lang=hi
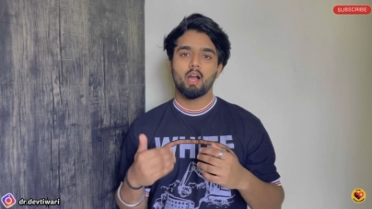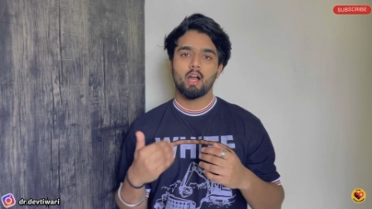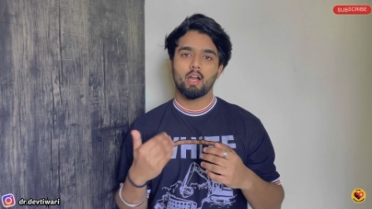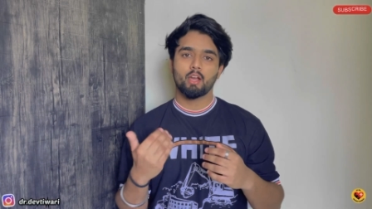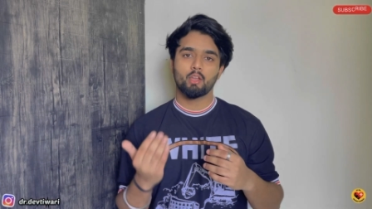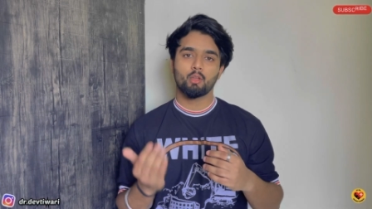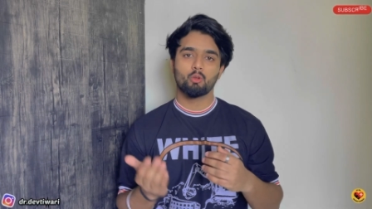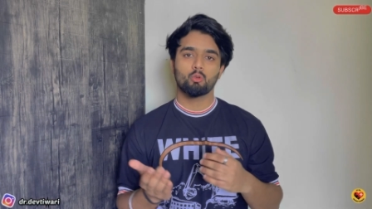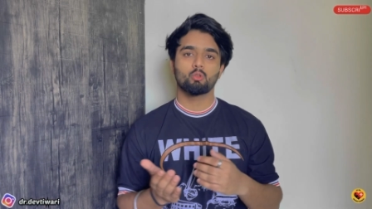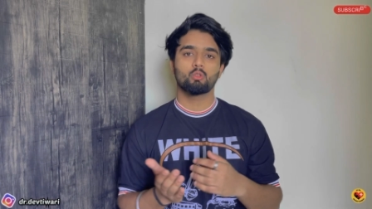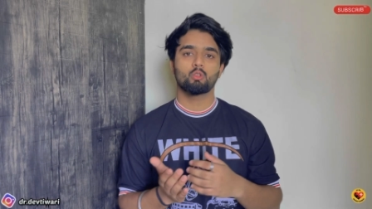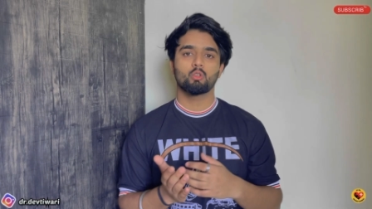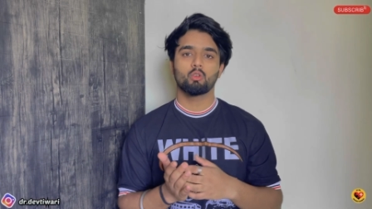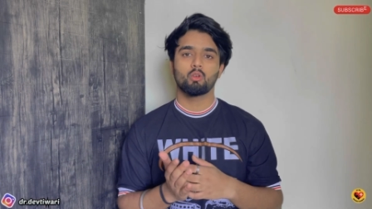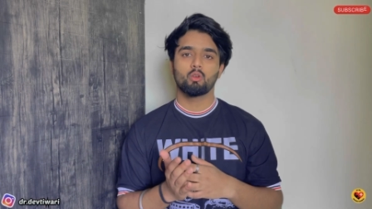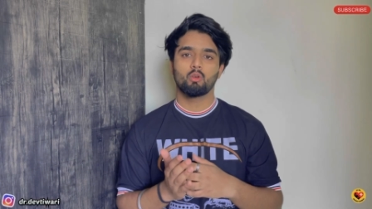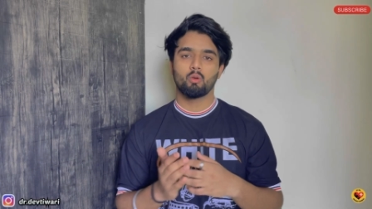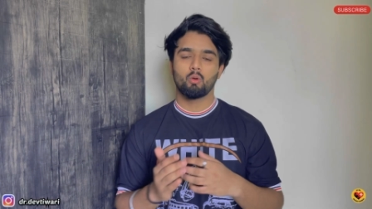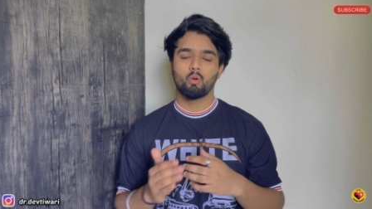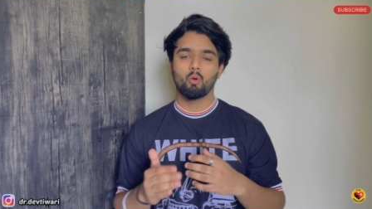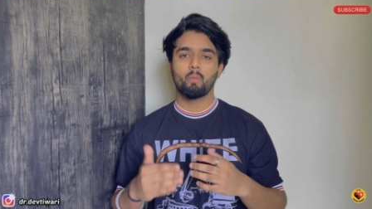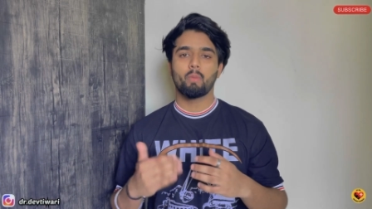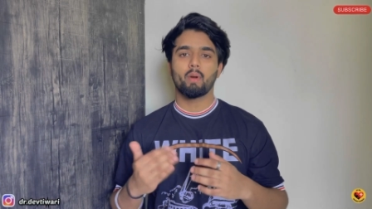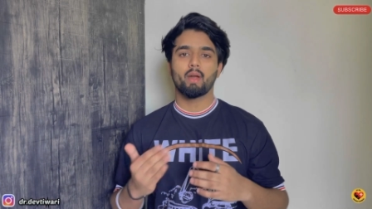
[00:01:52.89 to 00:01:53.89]
आगे कुछ
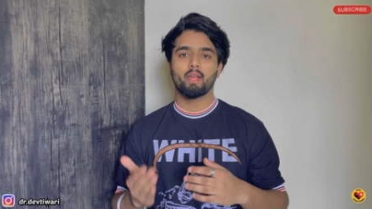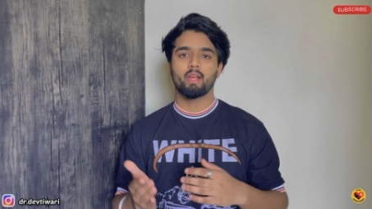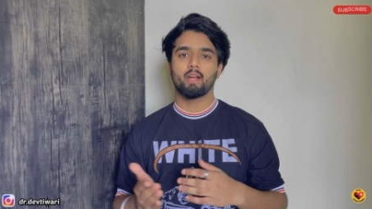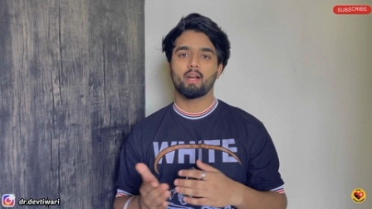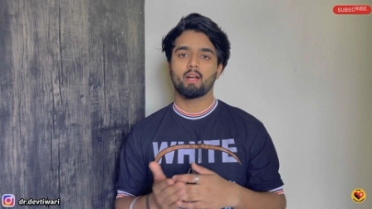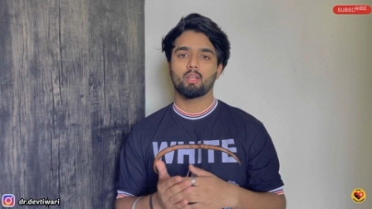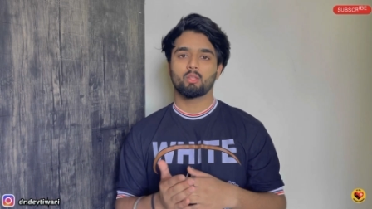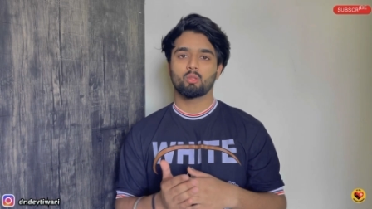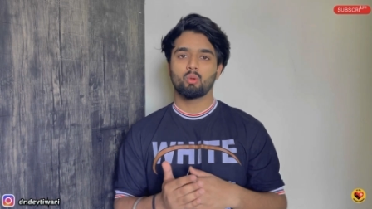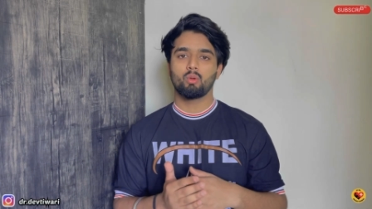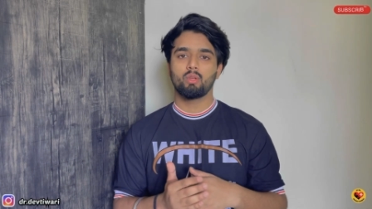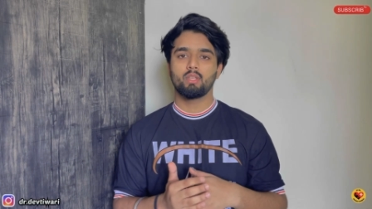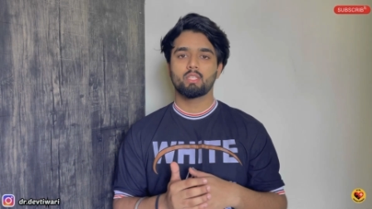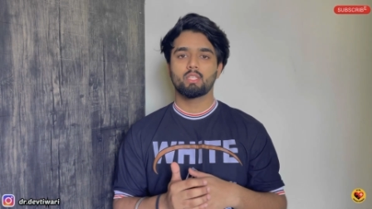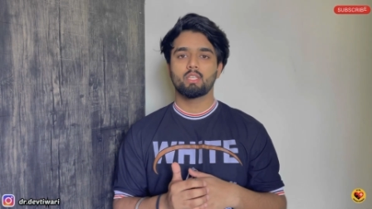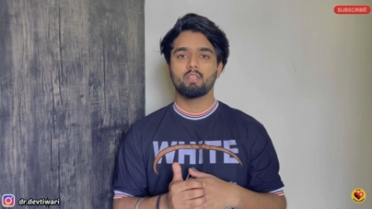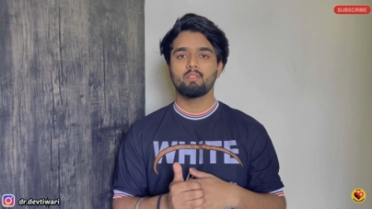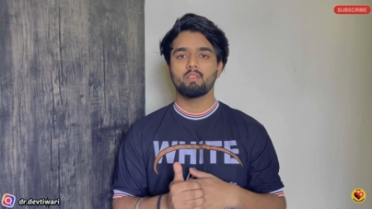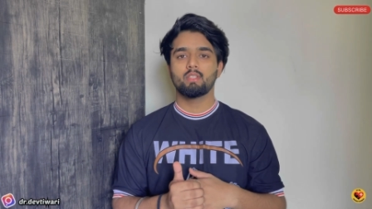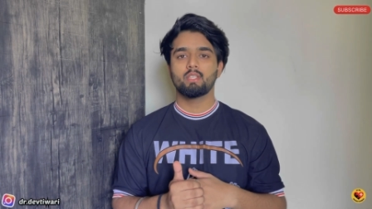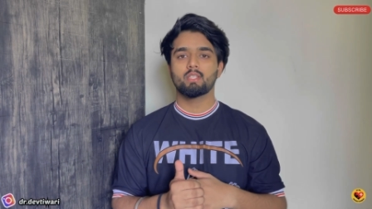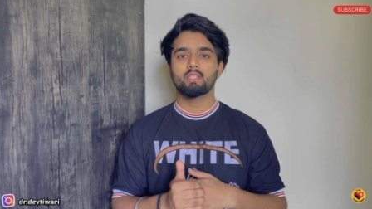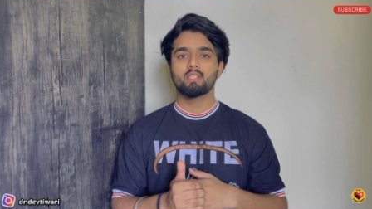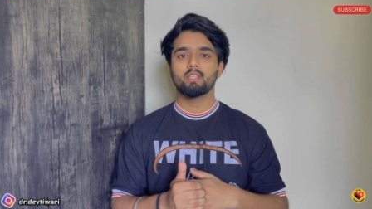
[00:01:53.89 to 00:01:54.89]
हो पाएगा तो इसकी
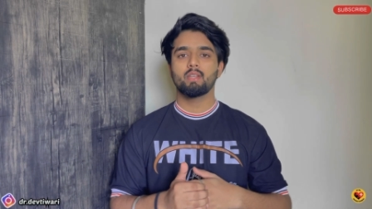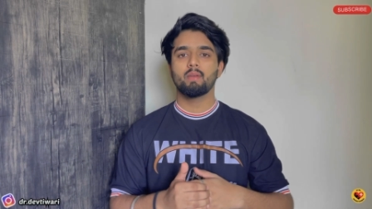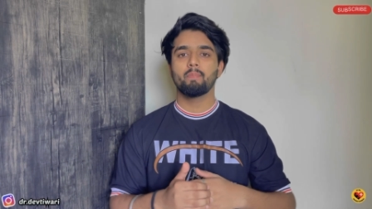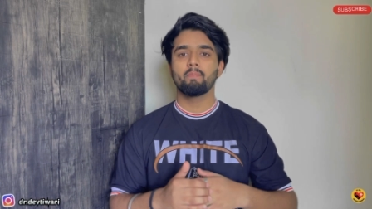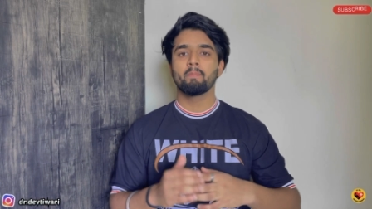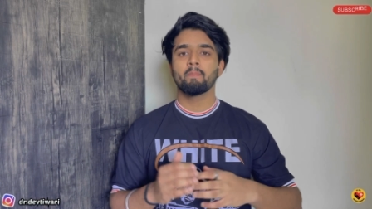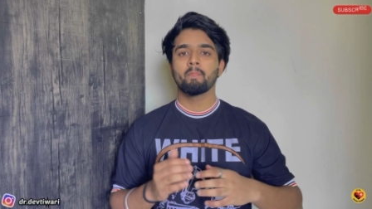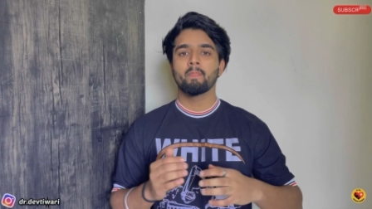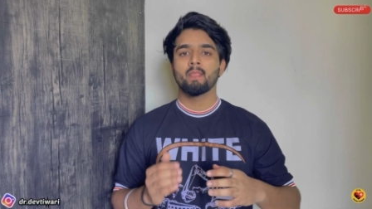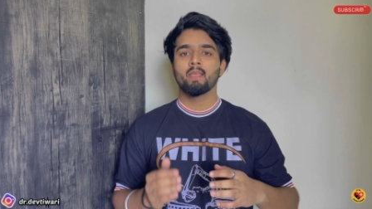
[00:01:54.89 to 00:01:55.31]
वजह से